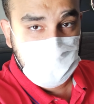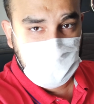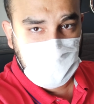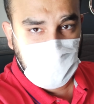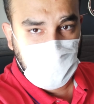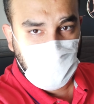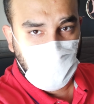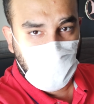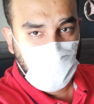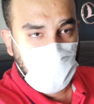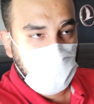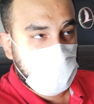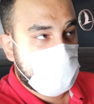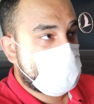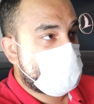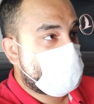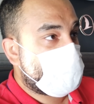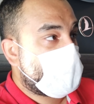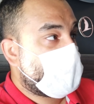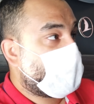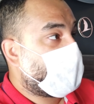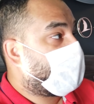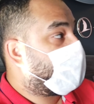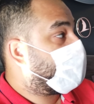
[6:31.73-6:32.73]
bir şey yok.
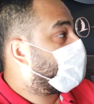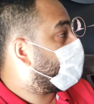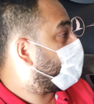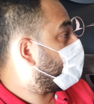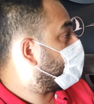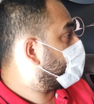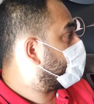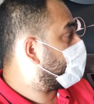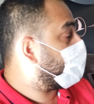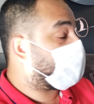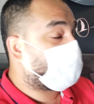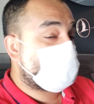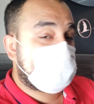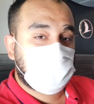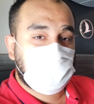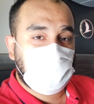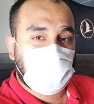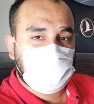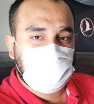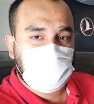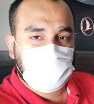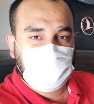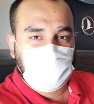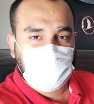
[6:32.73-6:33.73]
Bu arada
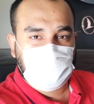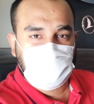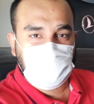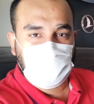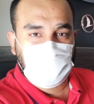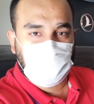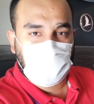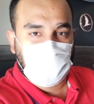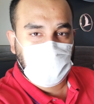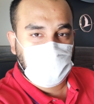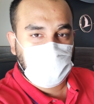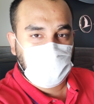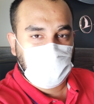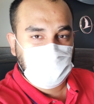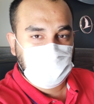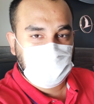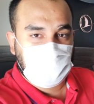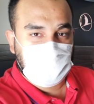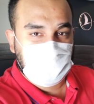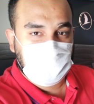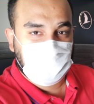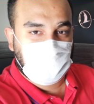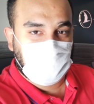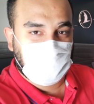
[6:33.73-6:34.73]
uçakta tek değilim
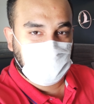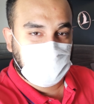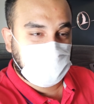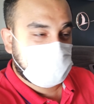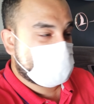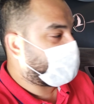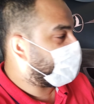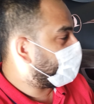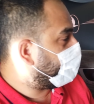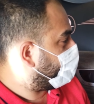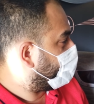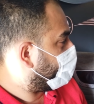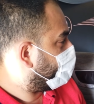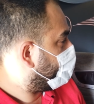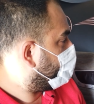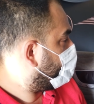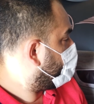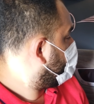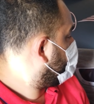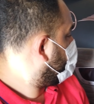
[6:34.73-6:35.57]
arkadaşlar spotting yapan.